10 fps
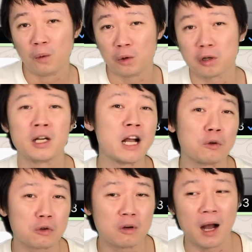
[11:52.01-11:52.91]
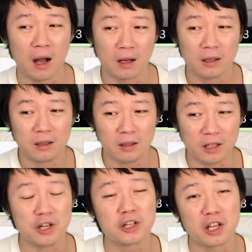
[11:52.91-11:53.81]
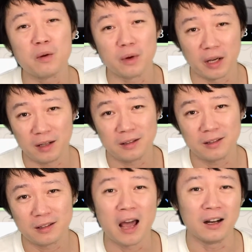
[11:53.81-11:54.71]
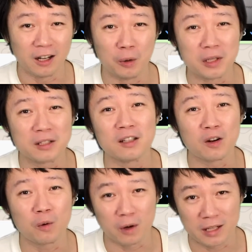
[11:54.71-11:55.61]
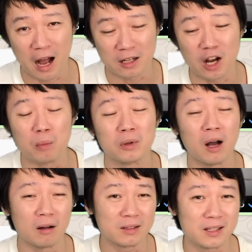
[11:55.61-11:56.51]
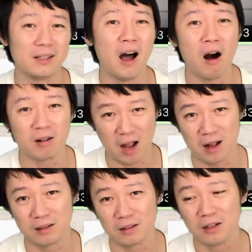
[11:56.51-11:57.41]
我就跟安卓说嘛，你是因为在俄罗斯这个国家找不到自豪感，